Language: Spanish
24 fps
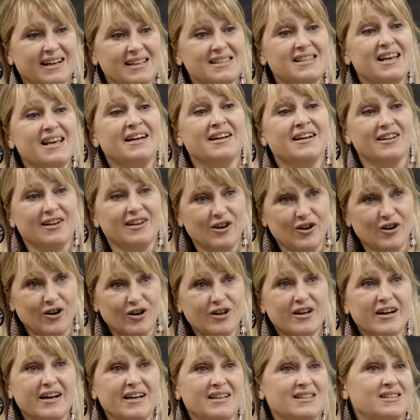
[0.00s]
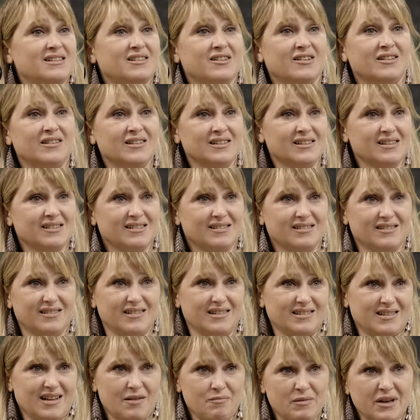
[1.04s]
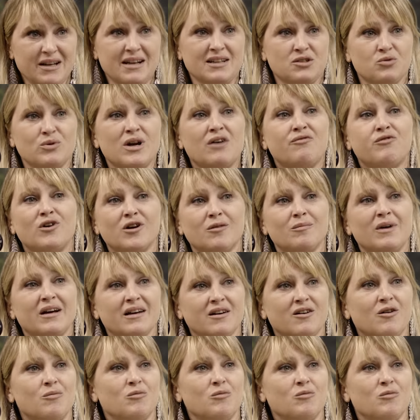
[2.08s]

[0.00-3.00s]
recién, los gestos también es una forma de